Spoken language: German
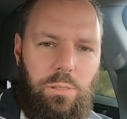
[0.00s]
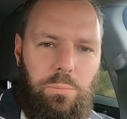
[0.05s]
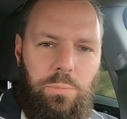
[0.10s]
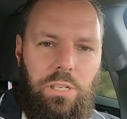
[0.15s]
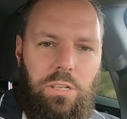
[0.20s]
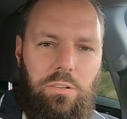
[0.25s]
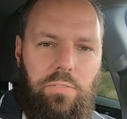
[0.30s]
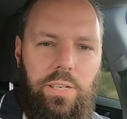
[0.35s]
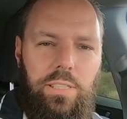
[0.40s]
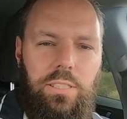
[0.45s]

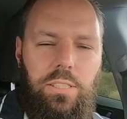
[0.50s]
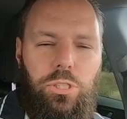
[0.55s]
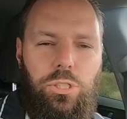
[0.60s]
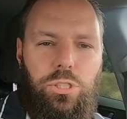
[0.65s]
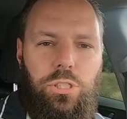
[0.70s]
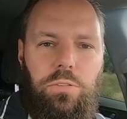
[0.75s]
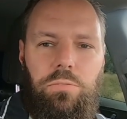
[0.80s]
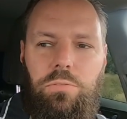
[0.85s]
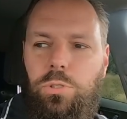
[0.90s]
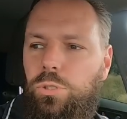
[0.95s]
Kilometer weiter
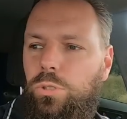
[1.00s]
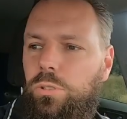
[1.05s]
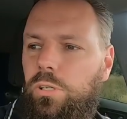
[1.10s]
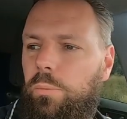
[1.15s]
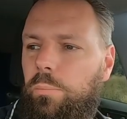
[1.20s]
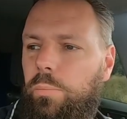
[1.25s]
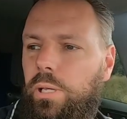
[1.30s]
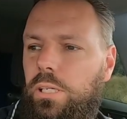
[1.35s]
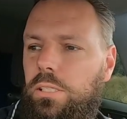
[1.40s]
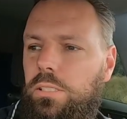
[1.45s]
stehen wir schon
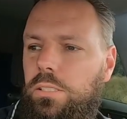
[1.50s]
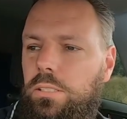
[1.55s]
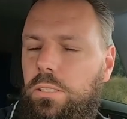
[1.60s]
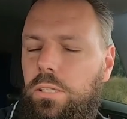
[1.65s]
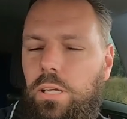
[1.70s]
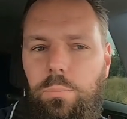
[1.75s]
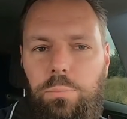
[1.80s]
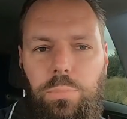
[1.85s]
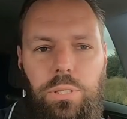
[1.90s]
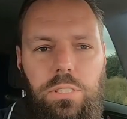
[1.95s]
am
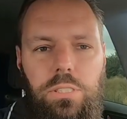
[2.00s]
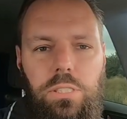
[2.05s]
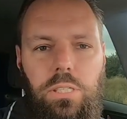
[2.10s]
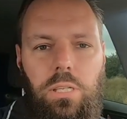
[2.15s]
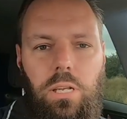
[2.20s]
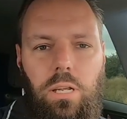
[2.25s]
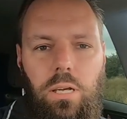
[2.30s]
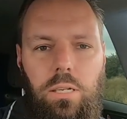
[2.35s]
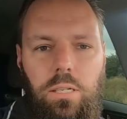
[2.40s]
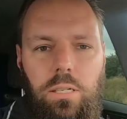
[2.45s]
ersten
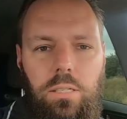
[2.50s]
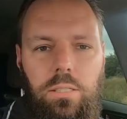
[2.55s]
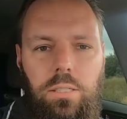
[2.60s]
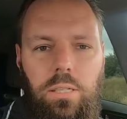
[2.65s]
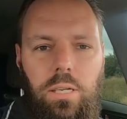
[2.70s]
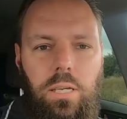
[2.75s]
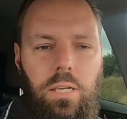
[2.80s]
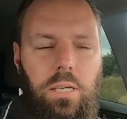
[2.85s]
HPC-Lader